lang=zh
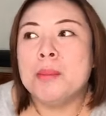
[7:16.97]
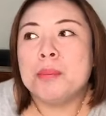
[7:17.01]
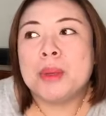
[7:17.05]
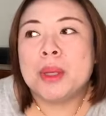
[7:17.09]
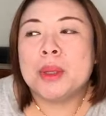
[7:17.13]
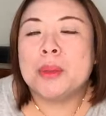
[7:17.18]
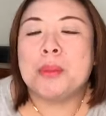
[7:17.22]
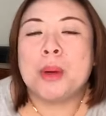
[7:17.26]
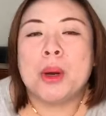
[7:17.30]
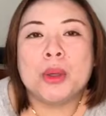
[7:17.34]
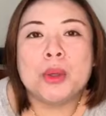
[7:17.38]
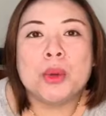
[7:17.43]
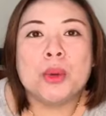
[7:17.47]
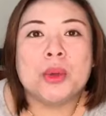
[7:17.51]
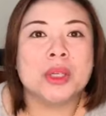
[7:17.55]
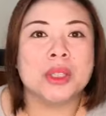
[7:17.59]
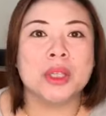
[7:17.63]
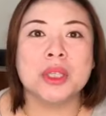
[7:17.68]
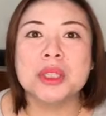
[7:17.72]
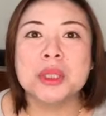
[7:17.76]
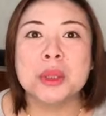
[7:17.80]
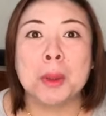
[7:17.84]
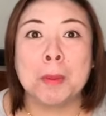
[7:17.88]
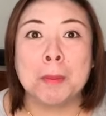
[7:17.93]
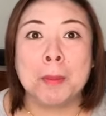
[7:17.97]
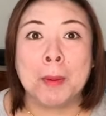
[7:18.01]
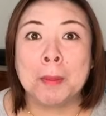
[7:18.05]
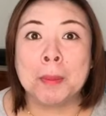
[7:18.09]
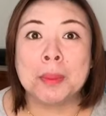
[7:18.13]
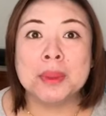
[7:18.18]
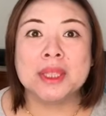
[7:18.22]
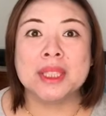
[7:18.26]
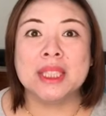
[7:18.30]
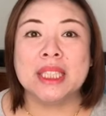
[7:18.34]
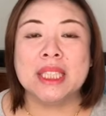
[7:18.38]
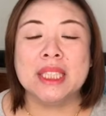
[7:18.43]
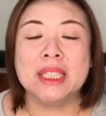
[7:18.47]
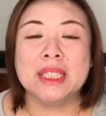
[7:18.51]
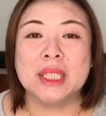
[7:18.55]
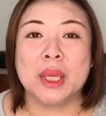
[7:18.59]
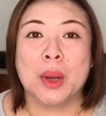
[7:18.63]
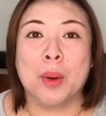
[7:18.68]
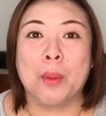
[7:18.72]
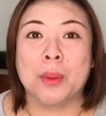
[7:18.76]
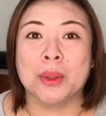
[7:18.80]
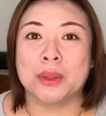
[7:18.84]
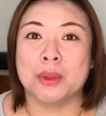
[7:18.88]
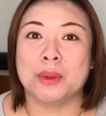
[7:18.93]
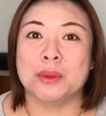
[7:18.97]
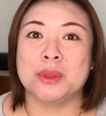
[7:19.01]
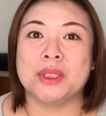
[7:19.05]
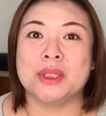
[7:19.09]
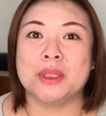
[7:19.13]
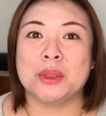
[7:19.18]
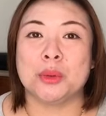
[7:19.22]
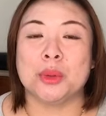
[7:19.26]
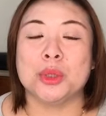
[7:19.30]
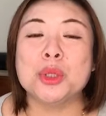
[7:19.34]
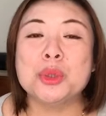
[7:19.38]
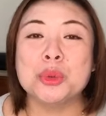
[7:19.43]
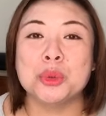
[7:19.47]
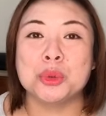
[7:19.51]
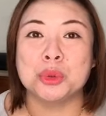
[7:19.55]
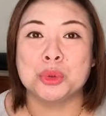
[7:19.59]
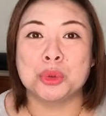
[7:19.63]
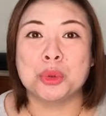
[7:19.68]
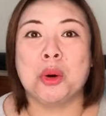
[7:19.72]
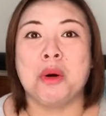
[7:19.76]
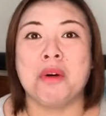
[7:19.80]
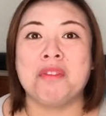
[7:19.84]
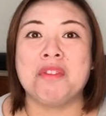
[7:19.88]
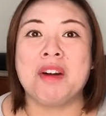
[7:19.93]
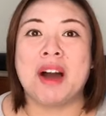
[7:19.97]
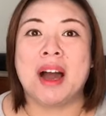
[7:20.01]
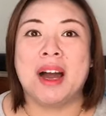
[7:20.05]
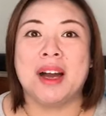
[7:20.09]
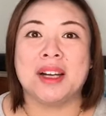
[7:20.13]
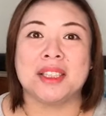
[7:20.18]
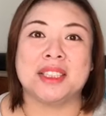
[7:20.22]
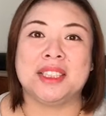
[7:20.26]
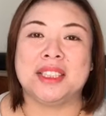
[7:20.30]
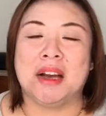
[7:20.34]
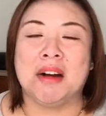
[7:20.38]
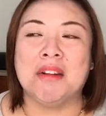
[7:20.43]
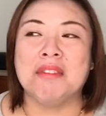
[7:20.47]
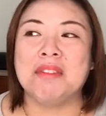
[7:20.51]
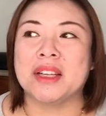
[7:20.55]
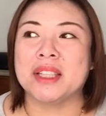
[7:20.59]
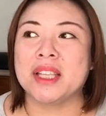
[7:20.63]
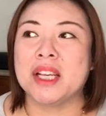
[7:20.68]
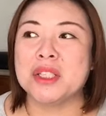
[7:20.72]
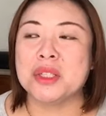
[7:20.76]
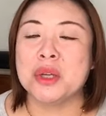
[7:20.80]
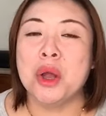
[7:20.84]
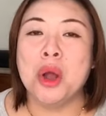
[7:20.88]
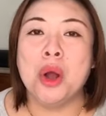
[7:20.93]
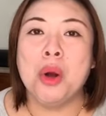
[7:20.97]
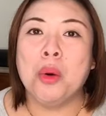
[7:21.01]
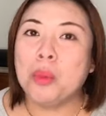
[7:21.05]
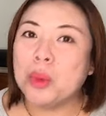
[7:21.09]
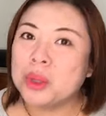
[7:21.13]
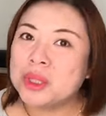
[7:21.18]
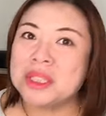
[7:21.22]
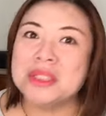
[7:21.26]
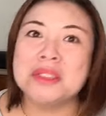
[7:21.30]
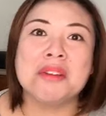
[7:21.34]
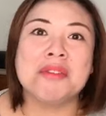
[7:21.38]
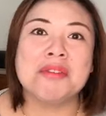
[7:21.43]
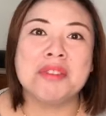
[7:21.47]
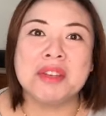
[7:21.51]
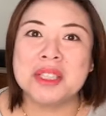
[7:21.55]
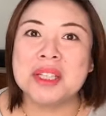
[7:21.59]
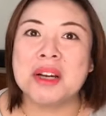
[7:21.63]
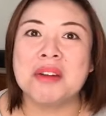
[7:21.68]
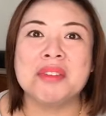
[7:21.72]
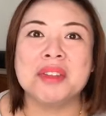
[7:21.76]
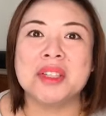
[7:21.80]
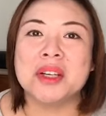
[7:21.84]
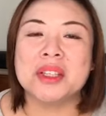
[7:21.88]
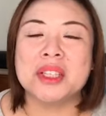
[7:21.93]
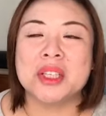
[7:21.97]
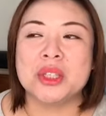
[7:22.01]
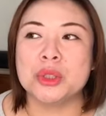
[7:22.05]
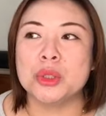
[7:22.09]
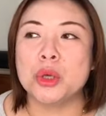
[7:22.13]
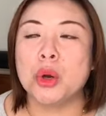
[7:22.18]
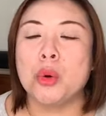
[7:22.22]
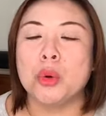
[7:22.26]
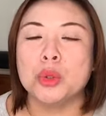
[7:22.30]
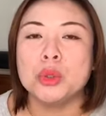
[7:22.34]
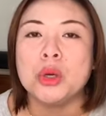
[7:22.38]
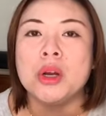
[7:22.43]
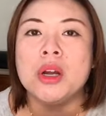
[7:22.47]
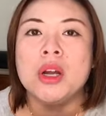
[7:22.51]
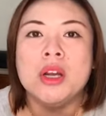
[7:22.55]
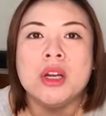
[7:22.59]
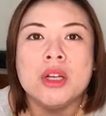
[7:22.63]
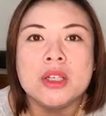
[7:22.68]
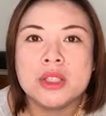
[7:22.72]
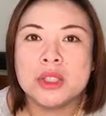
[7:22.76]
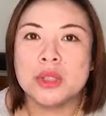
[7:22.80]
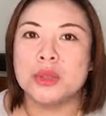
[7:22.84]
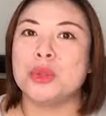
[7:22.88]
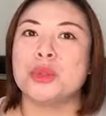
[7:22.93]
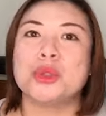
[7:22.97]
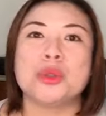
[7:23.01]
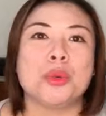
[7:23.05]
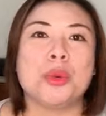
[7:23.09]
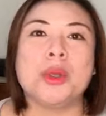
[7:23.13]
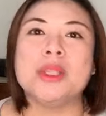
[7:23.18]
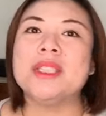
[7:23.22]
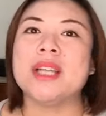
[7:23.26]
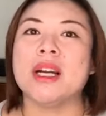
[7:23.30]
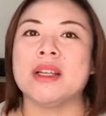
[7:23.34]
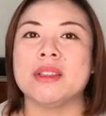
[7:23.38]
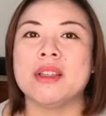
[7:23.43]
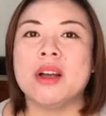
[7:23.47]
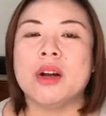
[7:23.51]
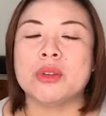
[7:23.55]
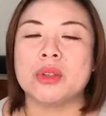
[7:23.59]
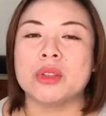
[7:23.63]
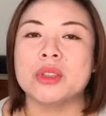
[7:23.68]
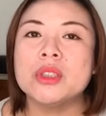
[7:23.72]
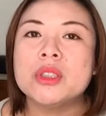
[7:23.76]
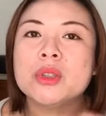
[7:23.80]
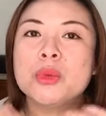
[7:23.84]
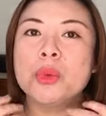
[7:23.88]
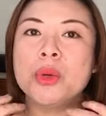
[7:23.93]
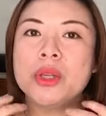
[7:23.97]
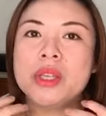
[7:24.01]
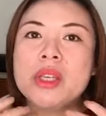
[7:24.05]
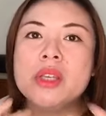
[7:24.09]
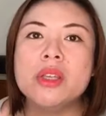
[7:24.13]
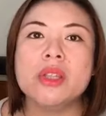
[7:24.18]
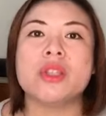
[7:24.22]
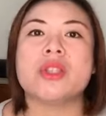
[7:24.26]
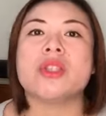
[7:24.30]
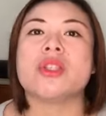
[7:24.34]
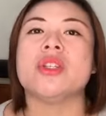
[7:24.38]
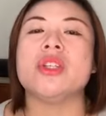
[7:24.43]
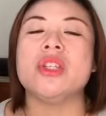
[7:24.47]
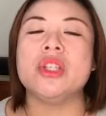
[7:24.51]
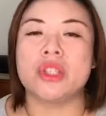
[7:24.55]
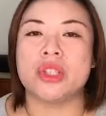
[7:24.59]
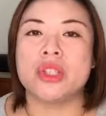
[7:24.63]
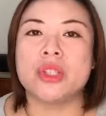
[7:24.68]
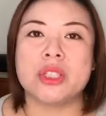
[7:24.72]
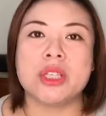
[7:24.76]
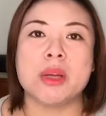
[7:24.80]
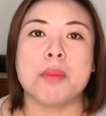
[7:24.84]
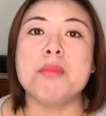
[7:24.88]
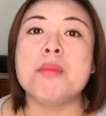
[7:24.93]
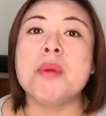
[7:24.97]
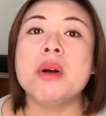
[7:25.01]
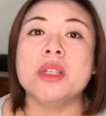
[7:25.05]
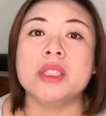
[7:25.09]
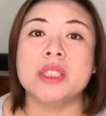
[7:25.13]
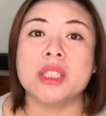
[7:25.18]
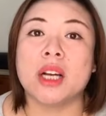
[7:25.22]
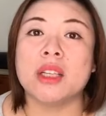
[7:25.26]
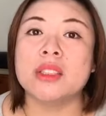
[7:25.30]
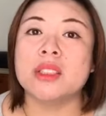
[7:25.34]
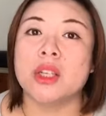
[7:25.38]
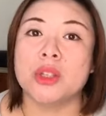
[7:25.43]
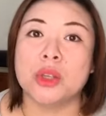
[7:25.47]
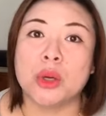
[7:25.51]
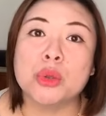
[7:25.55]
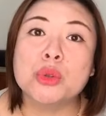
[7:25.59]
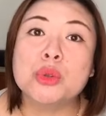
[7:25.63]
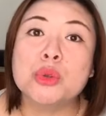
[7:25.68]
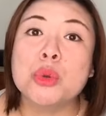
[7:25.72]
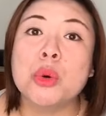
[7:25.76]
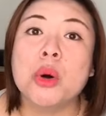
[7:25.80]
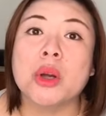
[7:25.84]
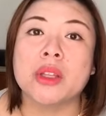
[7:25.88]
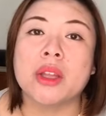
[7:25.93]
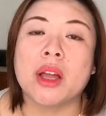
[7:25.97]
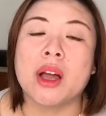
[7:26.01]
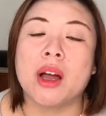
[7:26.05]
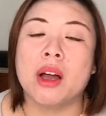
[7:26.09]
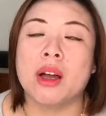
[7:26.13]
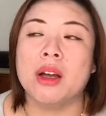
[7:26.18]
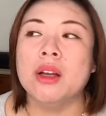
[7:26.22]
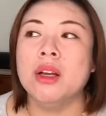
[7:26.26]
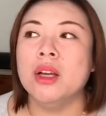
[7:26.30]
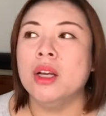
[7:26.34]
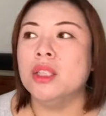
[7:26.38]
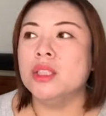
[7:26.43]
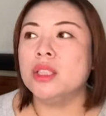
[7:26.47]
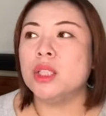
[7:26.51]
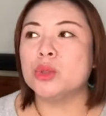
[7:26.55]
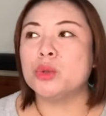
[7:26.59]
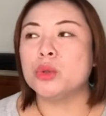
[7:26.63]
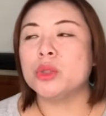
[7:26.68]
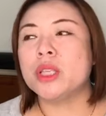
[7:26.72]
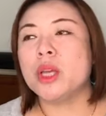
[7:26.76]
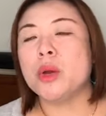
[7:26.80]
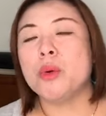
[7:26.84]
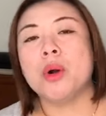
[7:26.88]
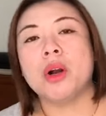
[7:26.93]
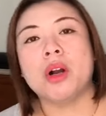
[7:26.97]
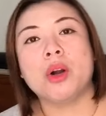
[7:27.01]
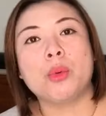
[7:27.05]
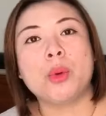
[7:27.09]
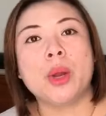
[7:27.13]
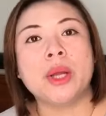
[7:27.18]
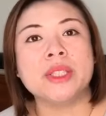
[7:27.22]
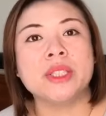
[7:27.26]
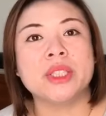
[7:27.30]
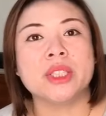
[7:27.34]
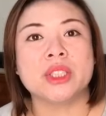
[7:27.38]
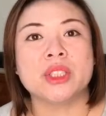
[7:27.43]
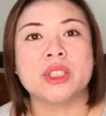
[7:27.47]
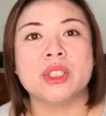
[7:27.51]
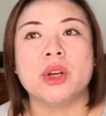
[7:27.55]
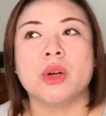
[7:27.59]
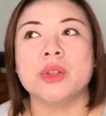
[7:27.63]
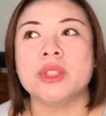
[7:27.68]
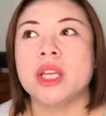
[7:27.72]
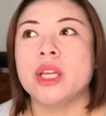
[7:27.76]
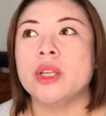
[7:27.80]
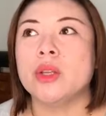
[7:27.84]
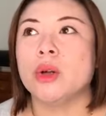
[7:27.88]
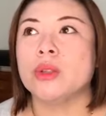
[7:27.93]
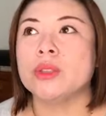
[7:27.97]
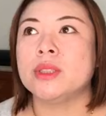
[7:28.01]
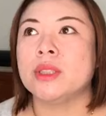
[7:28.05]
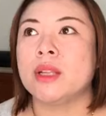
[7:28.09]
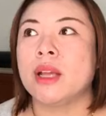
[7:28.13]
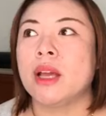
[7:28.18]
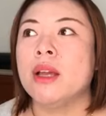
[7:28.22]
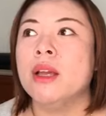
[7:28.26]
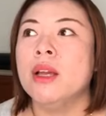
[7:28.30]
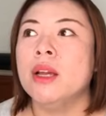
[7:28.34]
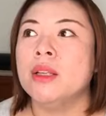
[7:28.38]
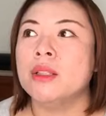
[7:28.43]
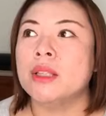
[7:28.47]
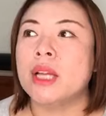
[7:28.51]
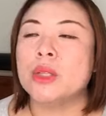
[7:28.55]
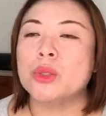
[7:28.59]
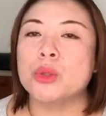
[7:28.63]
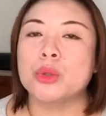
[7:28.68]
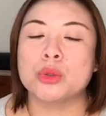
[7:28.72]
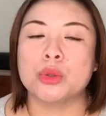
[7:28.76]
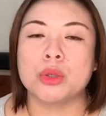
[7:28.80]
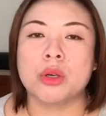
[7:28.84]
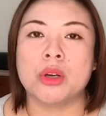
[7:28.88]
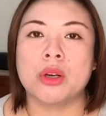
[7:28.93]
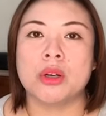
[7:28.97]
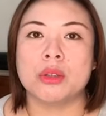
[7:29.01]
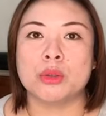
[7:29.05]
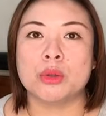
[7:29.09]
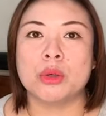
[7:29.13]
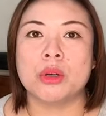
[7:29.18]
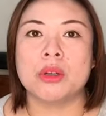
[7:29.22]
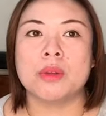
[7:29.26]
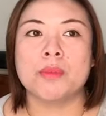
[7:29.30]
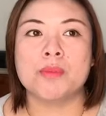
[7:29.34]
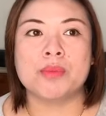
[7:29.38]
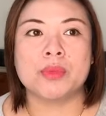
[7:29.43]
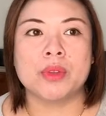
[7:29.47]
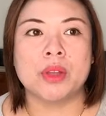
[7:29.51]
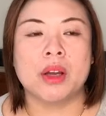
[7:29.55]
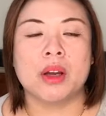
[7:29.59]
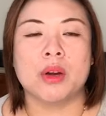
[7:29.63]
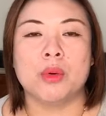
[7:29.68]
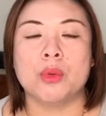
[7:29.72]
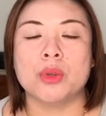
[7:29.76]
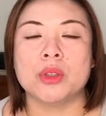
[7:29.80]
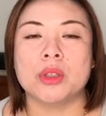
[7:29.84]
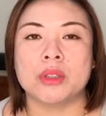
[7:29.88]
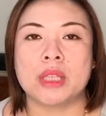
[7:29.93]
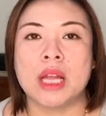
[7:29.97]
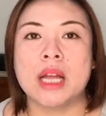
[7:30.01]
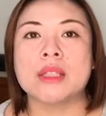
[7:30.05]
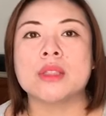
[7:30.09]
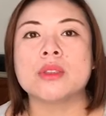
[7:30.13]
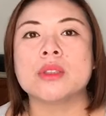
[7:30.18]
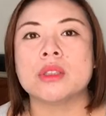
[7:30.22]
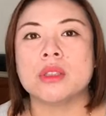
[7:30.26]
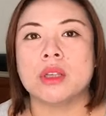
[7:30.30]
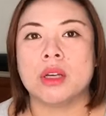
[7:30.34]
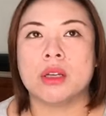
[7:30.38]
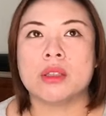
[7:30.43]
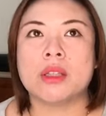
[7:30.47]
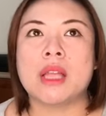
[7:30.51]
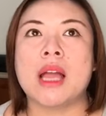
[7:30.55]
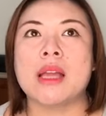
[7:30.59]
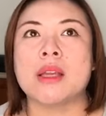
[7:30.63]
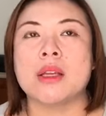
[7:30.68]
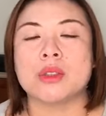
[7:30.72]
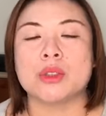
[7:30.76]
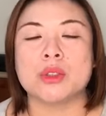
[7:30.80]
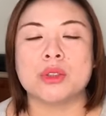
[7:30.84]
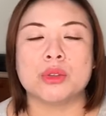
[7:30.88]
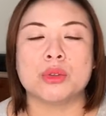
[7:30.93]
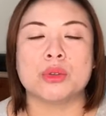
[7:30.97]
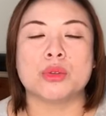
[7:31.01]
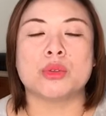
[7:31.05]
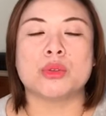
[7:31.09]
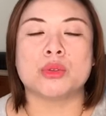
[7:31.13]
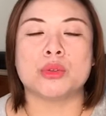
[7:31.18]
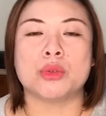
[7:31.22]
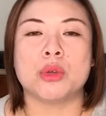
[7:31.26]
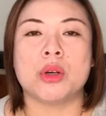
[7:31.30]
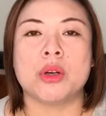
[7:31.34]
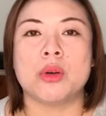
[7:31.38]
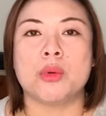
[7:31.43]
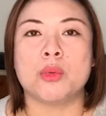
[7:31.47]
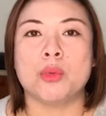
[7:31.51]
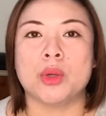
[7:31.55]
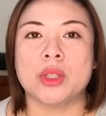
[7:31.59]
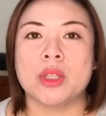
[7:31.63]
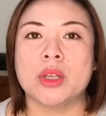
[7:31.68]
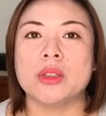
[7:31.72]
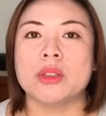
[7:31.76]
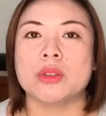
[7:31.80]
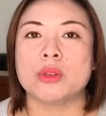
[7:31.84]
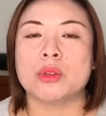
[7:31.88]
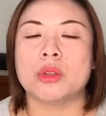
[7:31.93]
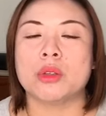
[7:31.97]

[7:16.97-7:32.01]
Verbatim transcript: 别的朋友可能是并不是理解我这种我这种做法啊想法，但是我真的非常非常 enjoy。我说这就是我想要的，这是我一直一直想梦想想要做的啊！像昨天我和会计师聊天聊起来，他就说说啊，他就呃他也是就是说我的